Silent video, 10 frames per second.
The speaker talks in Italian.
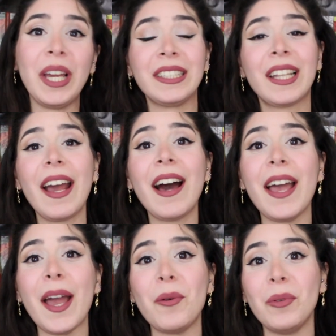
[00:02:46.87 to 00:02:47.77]
Andrea
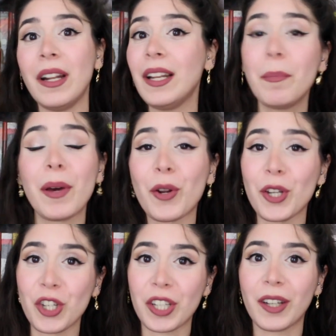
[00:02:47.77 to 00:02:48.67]
è un libero
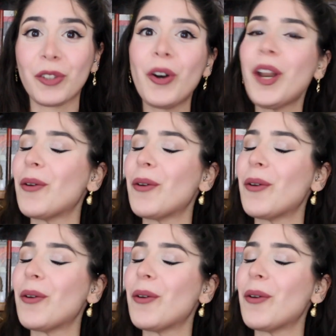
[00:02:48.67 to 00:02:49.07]
ricercatore,